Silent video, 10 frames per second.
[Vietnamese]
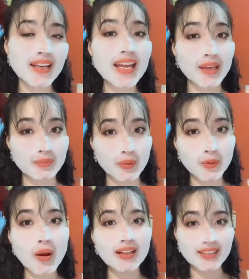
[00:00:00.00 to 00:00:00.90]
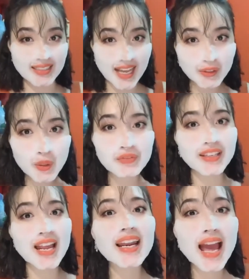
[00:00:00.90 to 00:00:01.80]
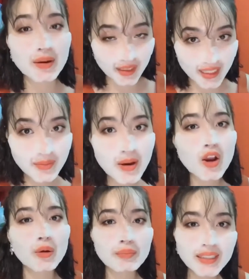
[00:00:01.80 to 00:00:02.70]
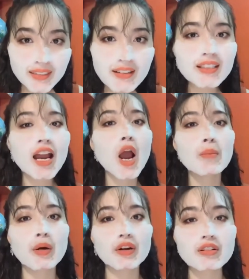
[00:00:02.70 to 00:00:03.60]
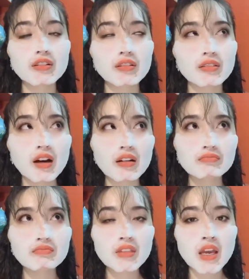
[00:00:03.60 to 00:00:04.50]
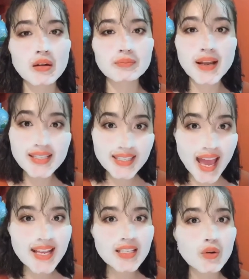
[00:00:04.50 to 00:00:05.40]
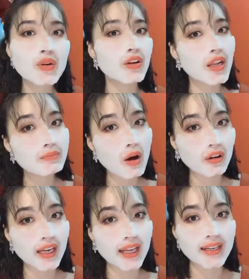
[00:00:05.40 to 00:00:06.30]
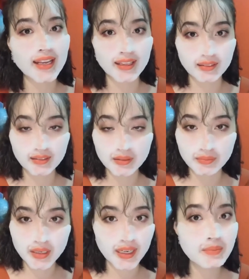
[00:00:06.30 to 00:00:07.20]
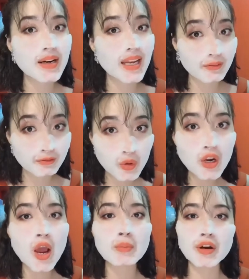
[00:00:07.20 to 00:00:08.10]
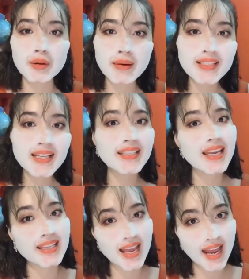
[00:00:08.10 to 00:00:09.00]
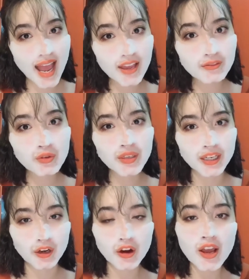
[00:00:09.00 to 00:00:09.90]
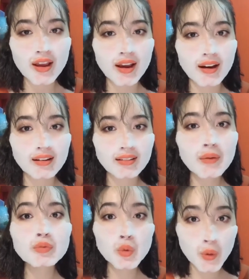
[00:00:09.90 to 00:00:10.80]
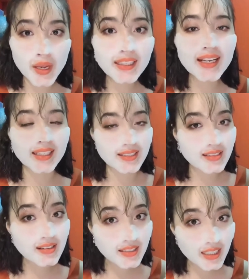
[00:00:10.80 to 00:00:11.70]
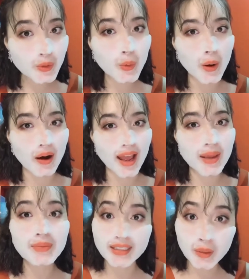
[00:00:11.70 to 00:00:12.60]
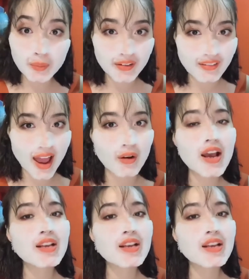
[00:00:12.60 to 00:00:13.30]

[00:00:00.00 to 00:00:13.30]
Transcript: để một khoảng thời gian thôi vì đang làm clip. Còn bình thường nhá, mọi người cứ um, massage sau khi lên bọt này để từ mười đến mười lăm phút. Mọi người massage nhẹ nhàng hai phút để nó uh, hấp thụ hết tất cả những dưỡng chất của em detox này vào.